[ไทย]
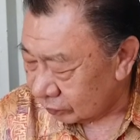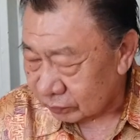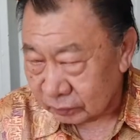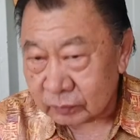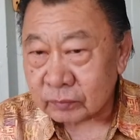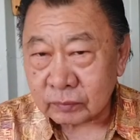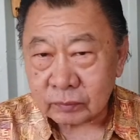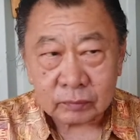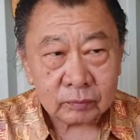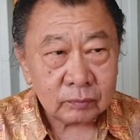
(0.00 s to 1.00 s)
ป้าบอกหอม
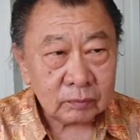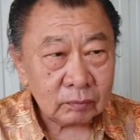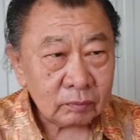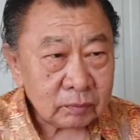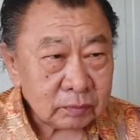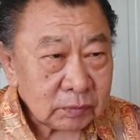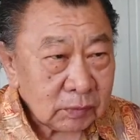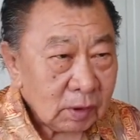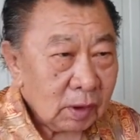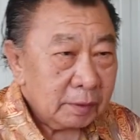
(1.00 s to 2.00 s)
กระเทียมพริกไท
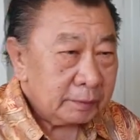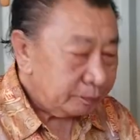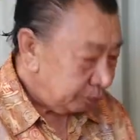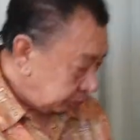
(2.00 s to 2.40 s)
ยเอามาหมด